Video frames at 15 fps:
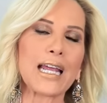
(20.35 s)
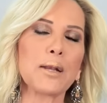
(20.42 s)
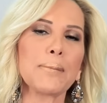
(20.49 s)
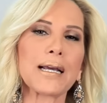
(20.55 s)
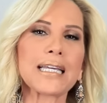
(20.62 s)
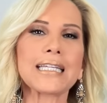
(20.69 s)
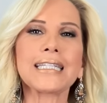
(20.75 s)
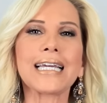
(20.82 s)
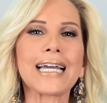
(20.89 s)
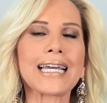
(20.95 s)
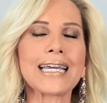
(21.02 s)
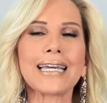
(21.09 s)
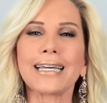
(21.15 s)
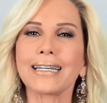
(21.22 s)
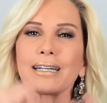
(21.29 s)
El
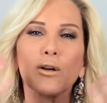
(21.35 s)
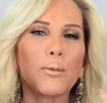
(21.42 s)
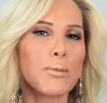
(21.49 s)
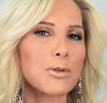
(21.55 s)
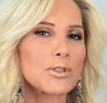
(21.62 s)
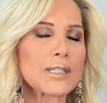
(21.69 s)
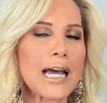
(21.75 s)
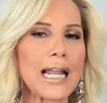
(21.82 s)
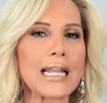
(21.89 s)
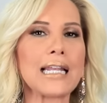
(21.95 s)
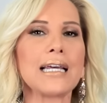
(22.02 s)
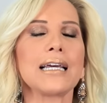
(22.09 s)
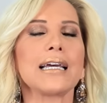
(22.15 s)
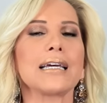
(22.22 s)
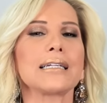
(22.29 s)
maquillaje como tal
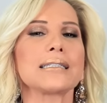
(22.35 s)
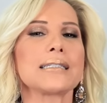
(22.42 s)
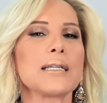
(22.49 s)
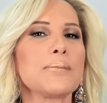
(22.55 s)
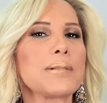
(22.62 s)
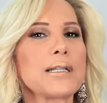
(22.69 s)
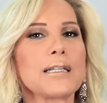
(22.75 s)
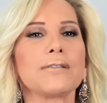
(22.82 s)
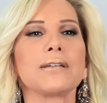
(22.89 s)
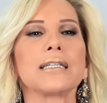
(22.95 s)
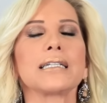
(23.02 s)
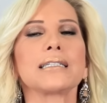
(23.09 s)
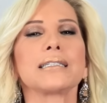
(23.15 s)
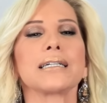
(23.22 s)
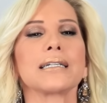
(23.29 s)
siempre debe
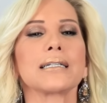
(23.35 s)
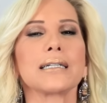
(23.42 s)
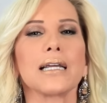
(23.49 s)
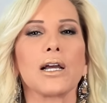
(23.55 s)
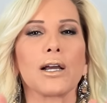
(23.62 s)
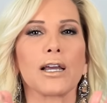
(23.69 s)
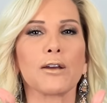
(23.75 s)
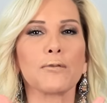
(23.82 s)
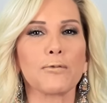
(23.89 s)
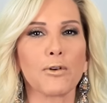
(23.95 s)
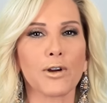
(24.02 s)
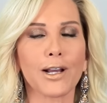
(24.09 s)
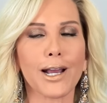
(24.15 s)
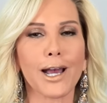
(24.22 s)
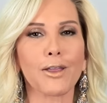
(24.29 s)
de ser
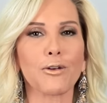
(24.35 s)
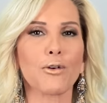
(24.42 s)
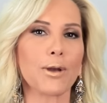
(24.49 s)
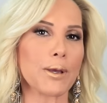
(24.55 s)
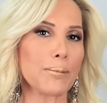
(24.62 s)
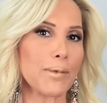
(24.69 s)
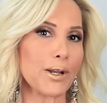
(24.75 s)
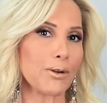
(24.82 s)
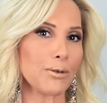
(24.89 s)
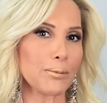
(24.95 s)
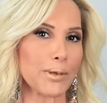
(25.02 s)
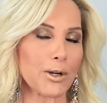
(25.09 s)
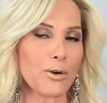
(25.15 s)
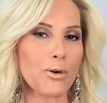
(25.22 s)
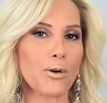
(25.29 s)
enfocado en
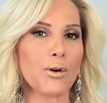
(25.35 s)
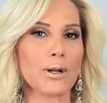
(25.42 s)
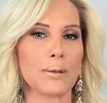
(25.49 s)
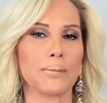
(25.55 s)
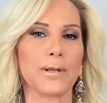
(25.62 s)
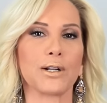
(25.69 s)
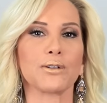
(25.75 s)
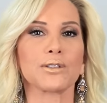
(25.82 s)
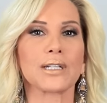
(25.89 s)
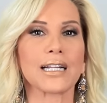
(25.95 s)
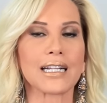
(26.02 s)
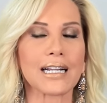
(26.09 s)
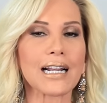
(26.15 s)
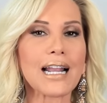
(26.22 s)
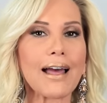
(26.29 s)
vernos mejor, en vernos
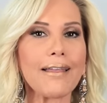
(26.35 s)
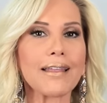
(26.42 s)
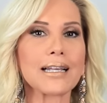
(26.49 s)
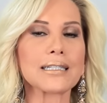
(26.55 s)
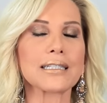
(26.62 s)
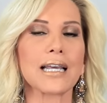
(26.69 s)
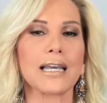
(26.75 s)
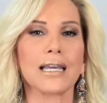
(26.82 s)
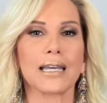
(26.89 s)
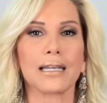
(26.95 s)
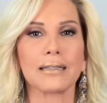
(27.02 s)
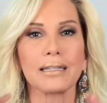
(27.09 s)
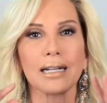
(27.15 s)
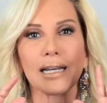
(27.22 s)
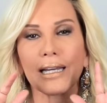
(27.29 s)
arregladas,
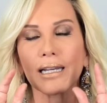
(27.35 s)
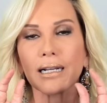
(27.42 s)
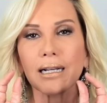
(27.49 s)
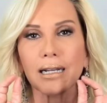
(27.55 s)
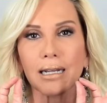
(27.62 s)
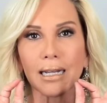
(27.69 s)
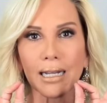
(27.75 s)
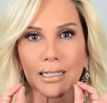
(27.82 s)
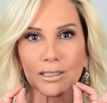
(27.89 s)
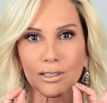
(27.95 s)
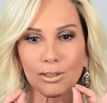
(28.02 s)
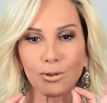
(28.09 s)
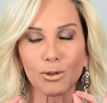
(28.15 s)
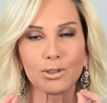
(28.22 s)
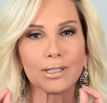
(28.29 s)
en traer
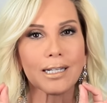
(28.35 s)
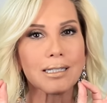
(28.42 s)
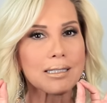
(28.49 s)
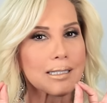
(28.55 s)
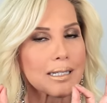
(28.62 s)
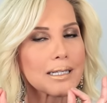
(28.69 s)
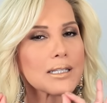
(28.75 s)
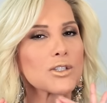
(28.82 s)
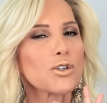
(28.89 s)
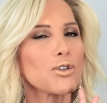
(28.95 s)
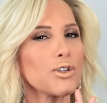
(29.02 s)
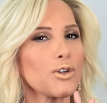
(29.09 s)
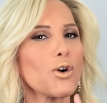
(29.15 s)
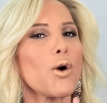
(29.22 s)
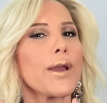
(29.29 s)
las cosas,
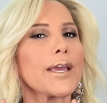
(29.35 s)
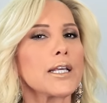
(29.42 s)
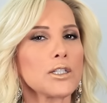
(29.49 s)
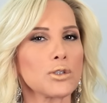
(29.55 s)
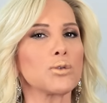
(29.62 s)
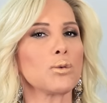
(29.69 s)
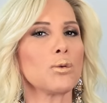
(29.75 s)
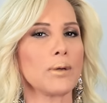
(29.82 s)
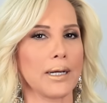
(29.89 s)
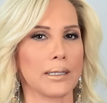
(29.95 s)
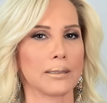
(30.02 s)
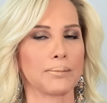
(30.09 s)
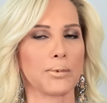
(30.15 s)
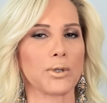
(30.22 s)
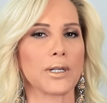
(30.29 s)
yo digo, en su lugar,
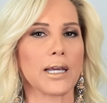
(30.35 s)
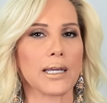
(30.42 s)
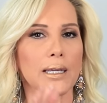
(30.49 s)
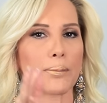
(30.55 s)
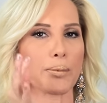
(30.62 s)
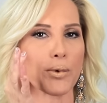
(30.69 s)
porque hay que